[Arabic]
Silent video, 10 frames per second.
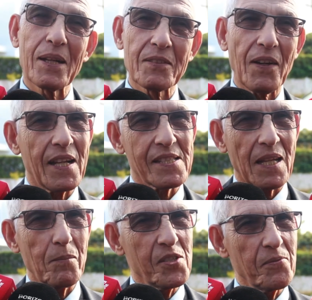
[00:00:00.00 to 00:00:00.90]
ارتفاع
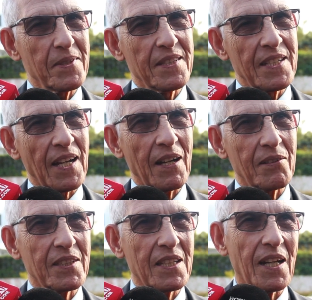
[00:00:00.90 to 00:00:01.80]
الاسعار ماشي بيدينا
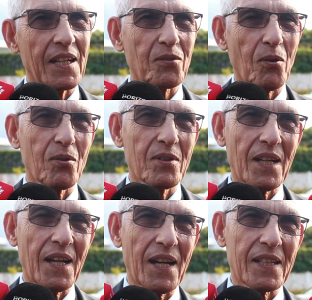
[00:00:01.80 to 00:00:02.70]
عاوتاني غتقولوا
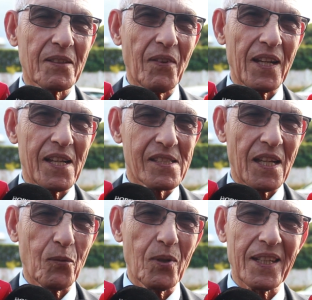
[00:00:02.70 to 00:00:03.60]
لنا ارتفاع
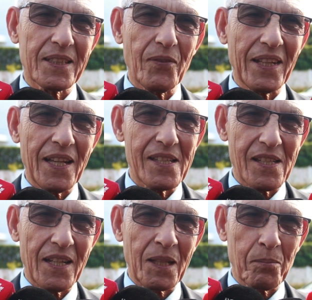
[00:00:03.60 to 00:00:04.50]
الاسعار ولا ارتفعت
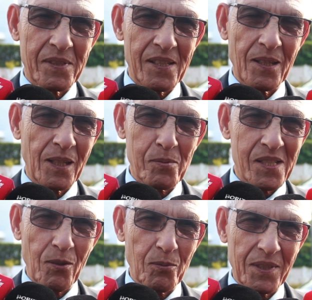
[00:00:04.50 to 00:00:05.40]
الاسعار
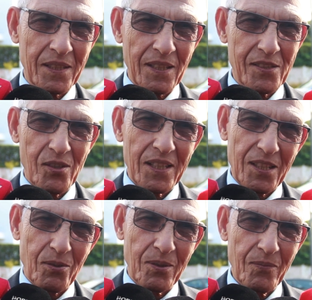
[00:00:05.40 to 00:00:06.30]
البصله والبطاطا اش
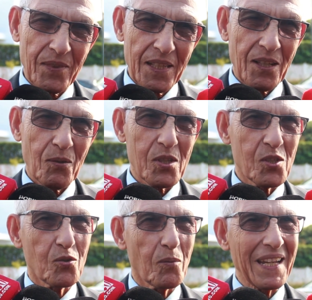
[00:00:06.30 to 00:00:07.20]
غديروا
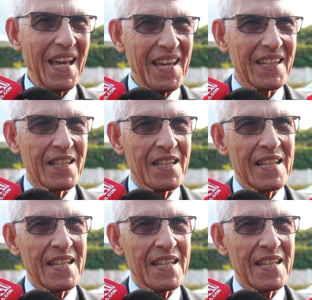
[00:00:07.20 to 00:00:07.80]
واش نتوما الان